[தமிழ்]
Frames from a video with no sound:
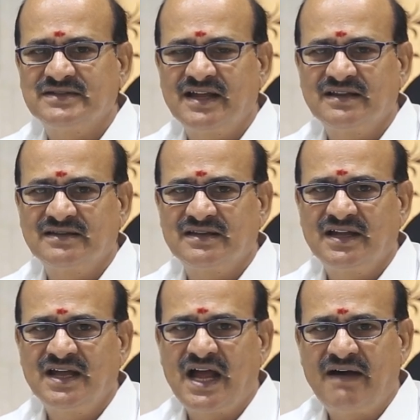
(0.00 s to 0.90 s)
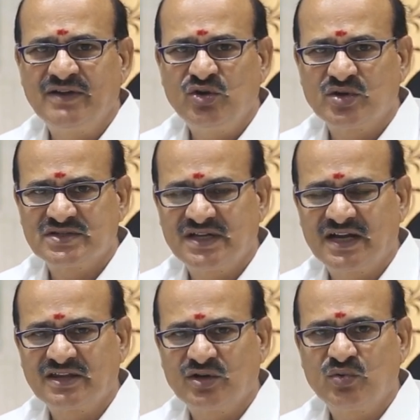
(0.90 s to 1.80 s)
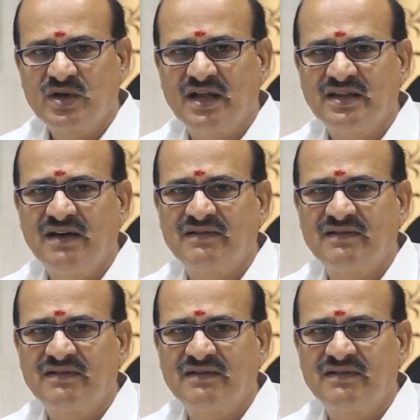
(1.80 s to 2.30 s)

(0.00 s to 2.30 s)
ஜாதகத்தில் அவயோகஸ்தானத்தில் உட்காந்து